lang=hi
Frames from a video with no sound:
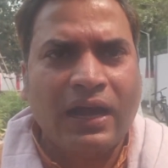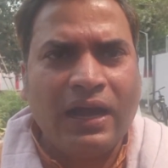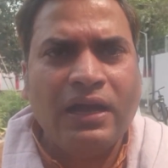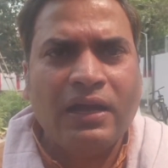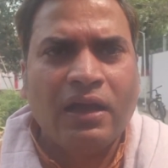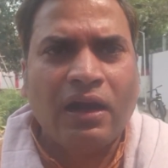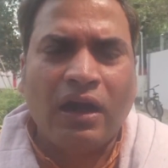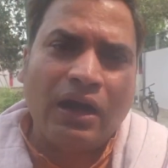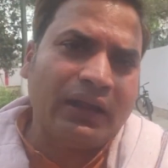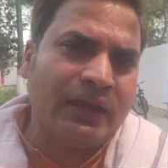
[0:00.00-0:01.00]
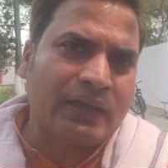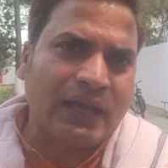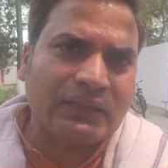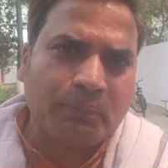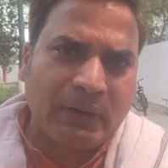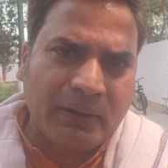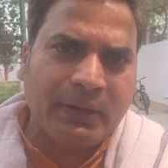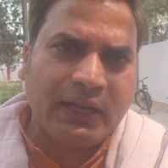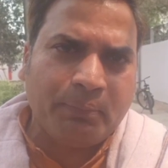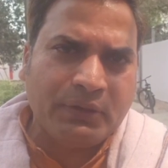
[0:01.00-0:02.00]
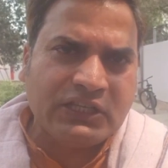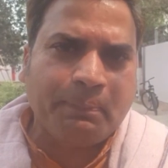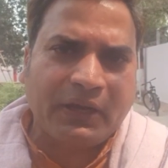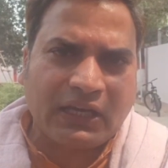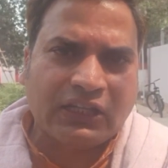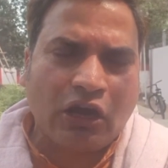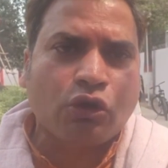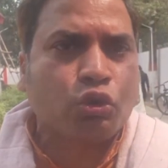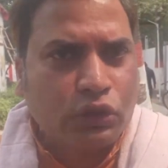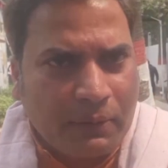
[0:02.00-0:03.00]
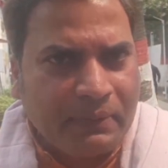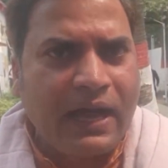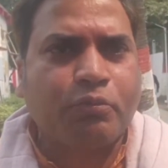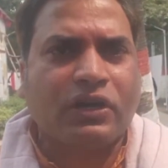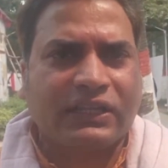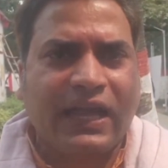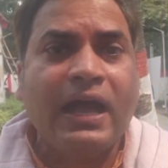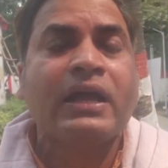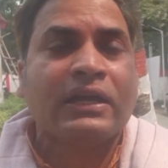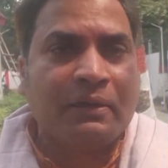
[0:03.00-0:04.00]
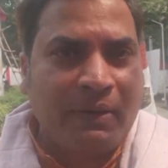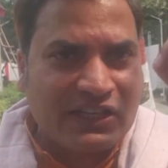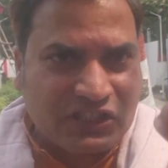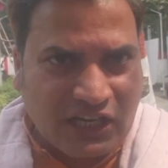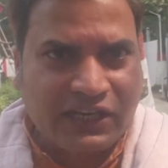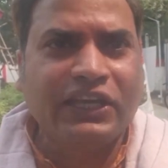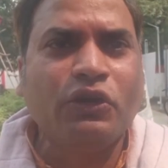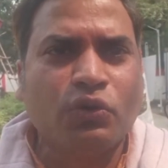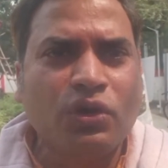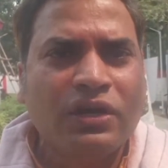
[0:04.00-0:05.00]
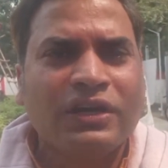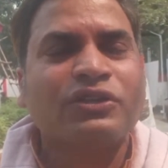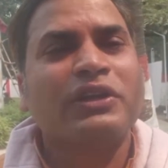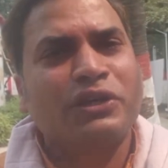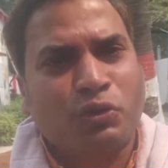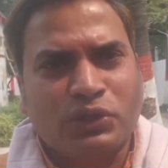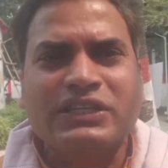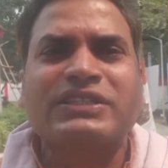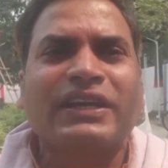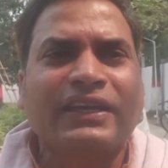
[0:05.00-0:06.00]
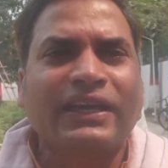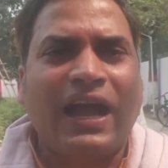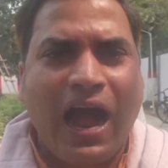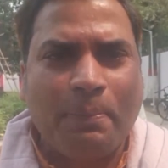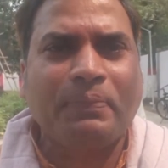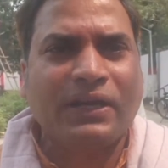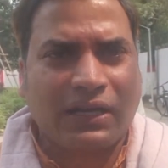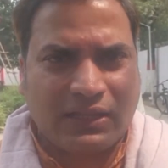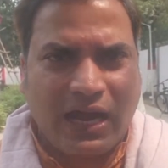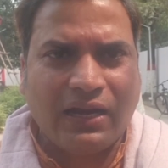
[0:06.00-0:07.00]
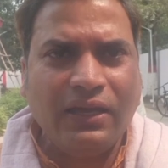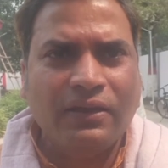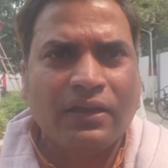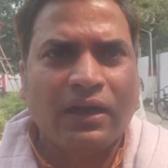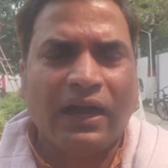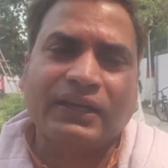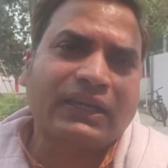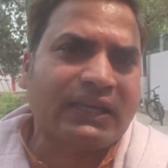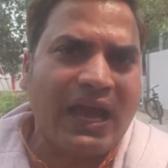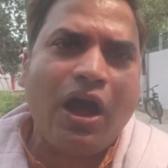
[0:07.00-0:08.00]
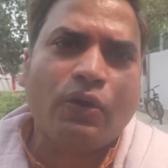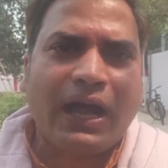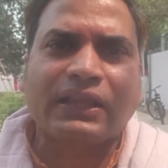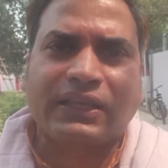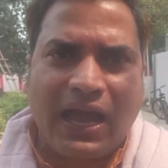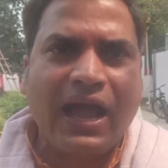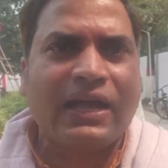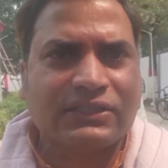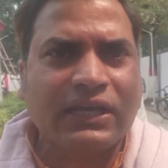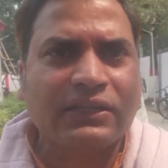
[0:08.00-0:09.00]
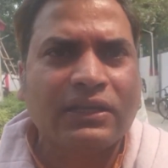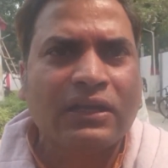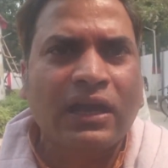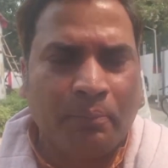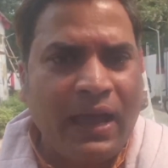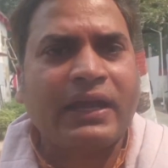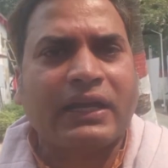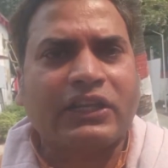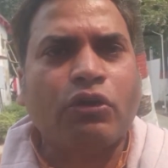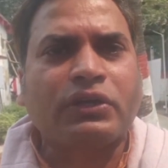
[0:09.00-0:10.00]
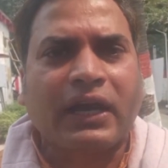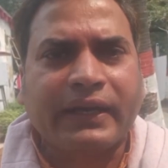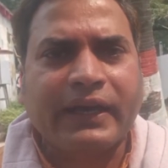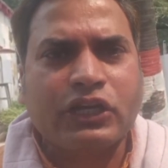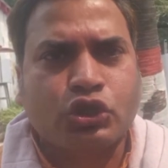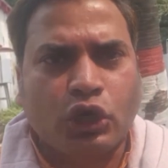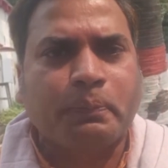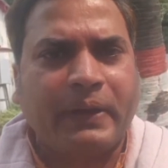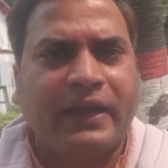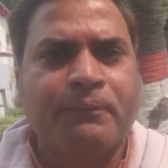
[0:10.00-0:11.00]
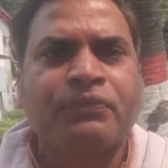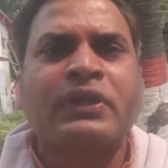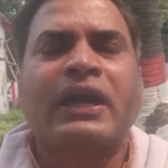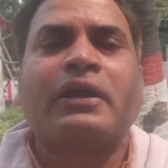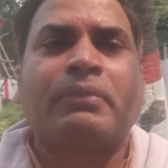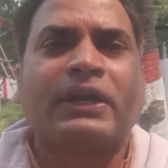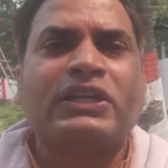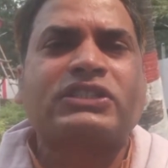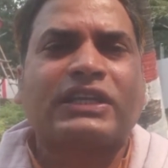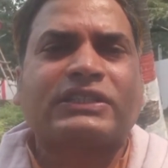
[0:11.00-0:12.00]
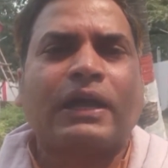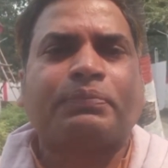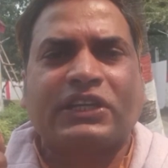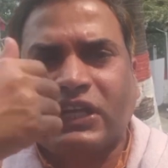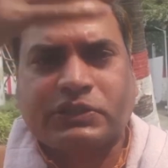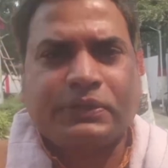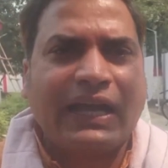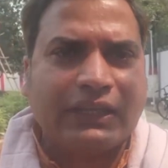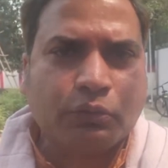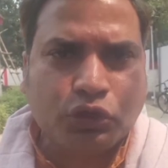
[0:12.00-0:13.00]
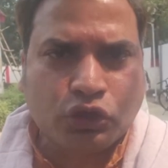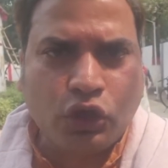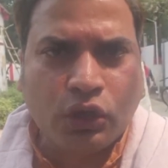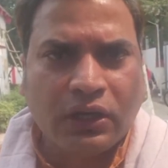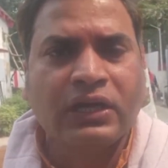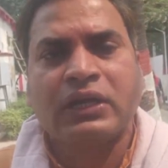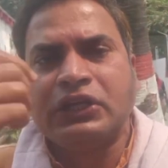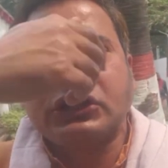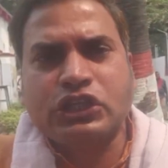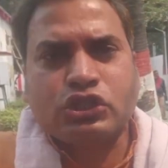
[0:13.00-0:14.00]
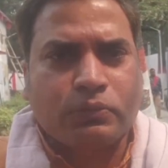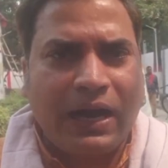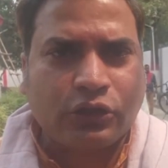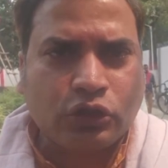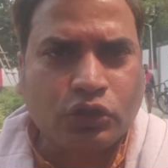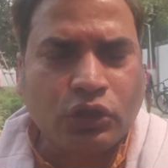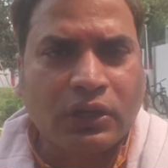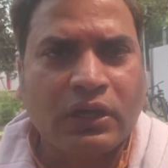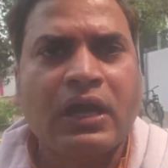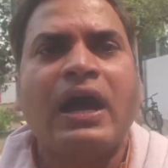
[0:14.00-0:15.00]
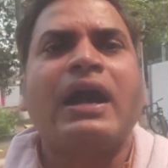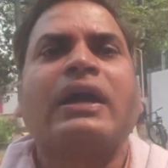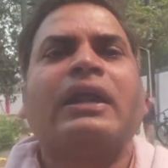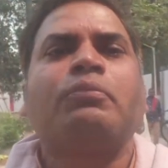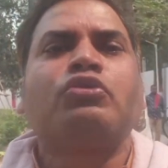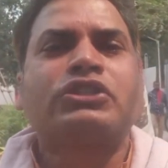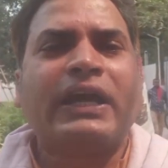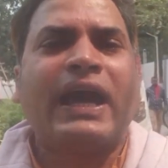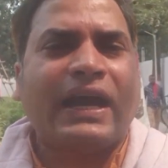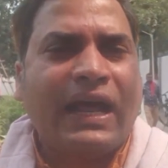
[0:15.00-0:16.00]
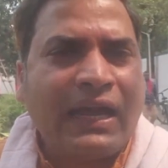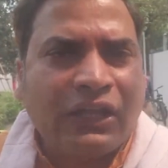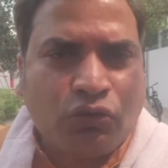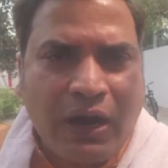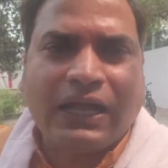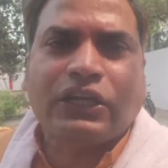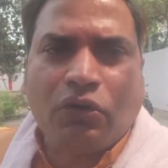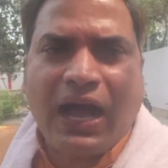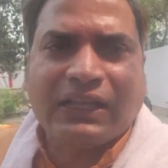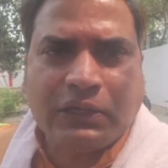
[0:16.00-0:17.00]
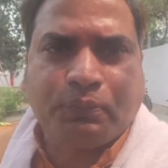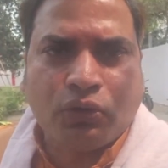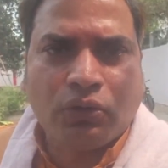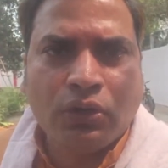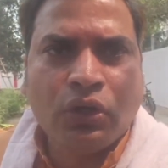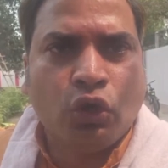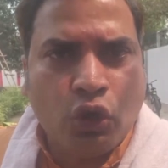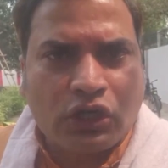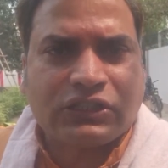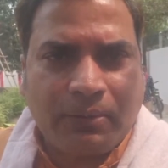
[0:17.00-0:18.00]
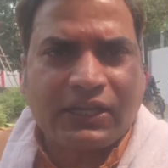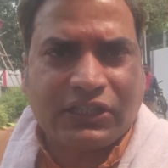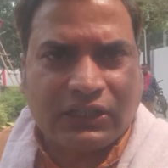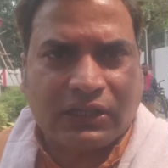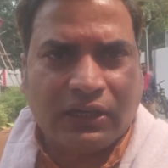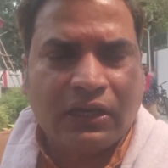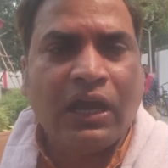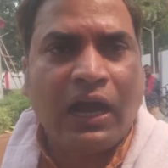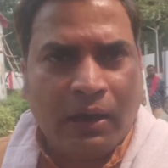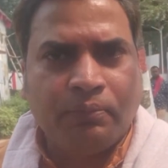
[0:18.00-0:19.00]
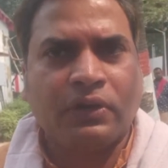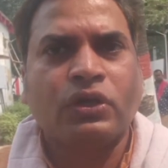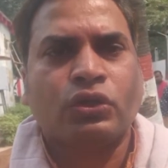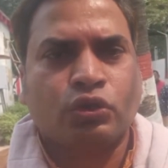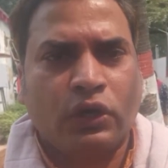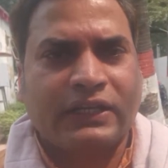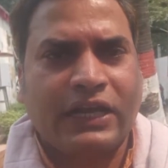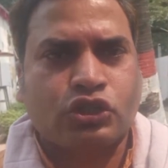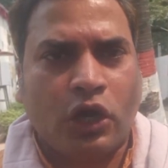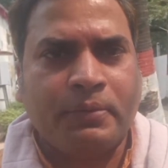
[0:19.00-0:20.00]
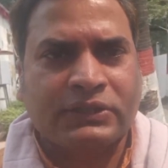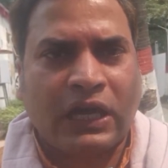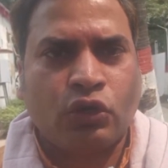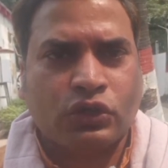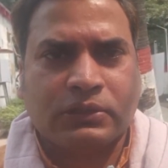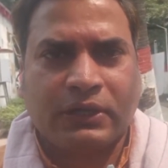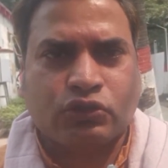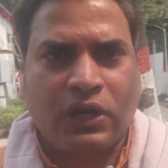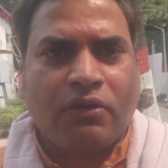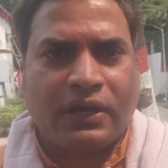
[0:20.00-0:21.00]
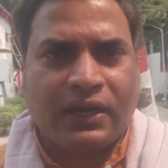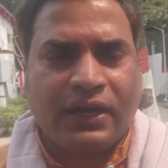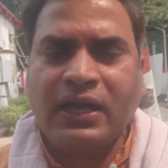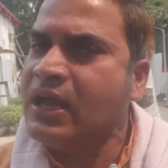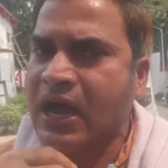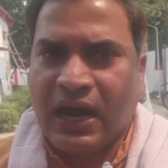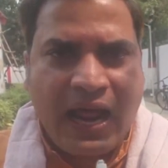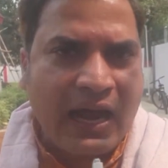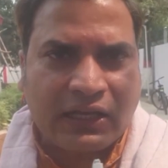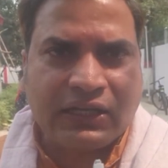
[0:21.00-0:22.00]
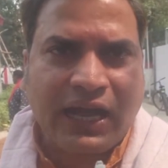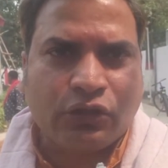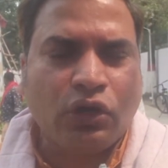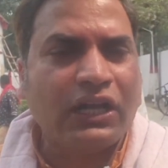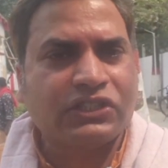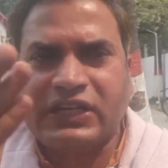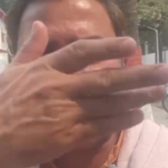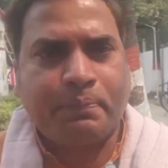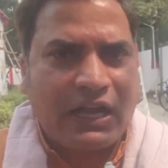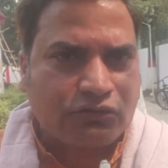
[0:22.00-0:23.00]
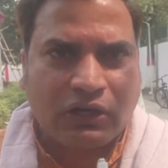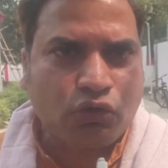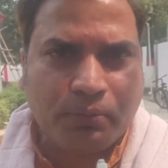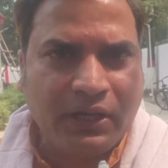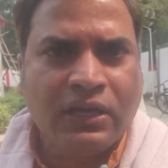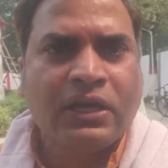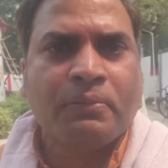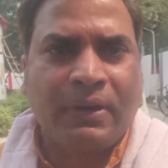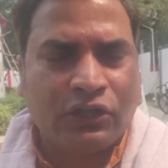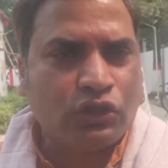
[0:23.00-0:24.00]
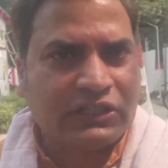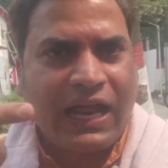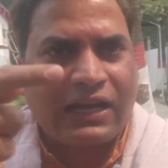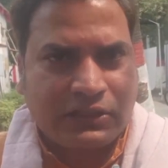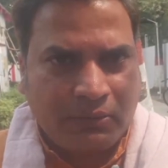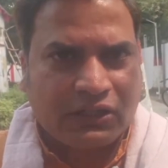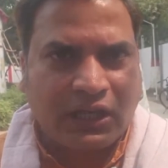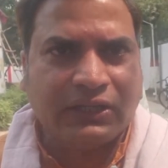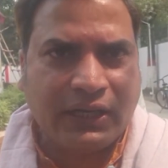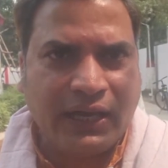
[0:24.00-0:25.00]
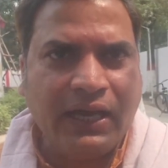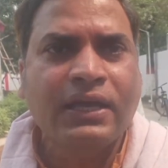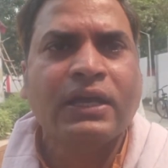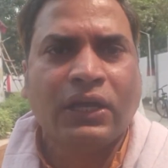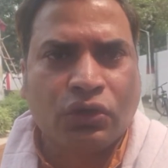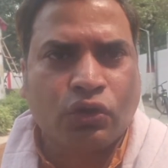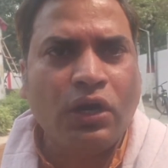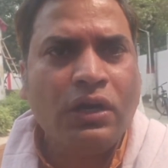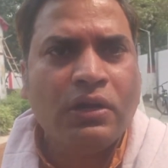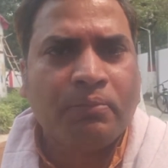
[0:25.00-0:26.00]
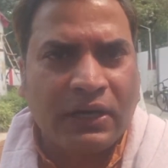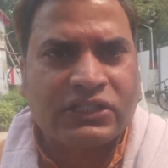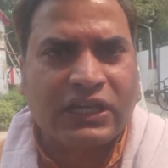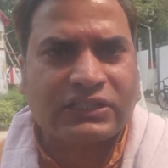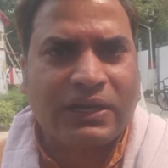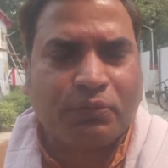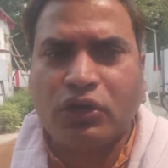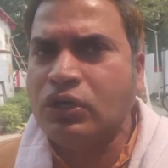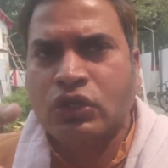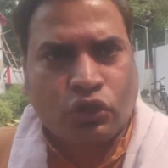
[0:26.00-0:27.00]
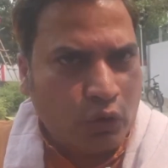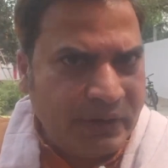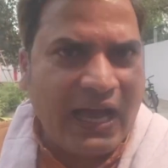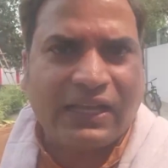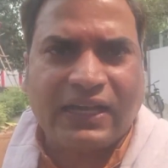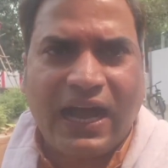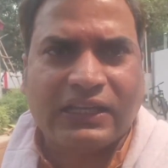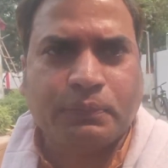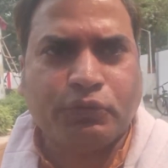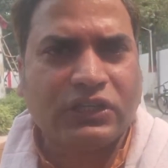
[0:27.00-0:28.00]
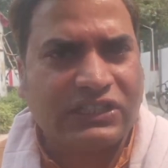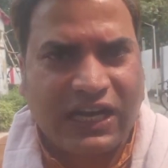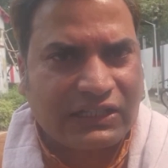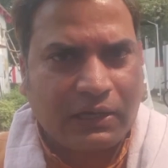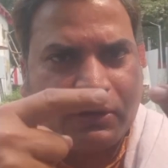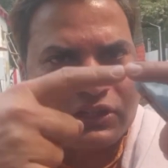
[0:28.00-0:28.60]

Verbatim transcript: हाँ और ये क्या तो बड़े बड़े बीजेपी के नेताओं खुद अपने आप को कहता है कि मैं संघी हूँ तो ये खुद ही संघी है हाफ निकरधारी और इनकी क्या औकात क्या हैसियत मैं कहता हूँ डंके की चोट पे कि अगर मनीष कश्यप तेजस्वी यादव तो दूर नीतीश कुमार तो दूर अगर मुझे हराना है तो आ जाओ हाजीपुर लोकसभा क्षेत्र हम 2024 का लोकसभा चुनाव लड़ रहे हैं हरा के दिखा दो चिराग पासवान को भी मैं जो चिराग समर्थन दे रहे हैं इनको मनीष कश्यप को तो भी आ जाए हाजीपुर या चाचा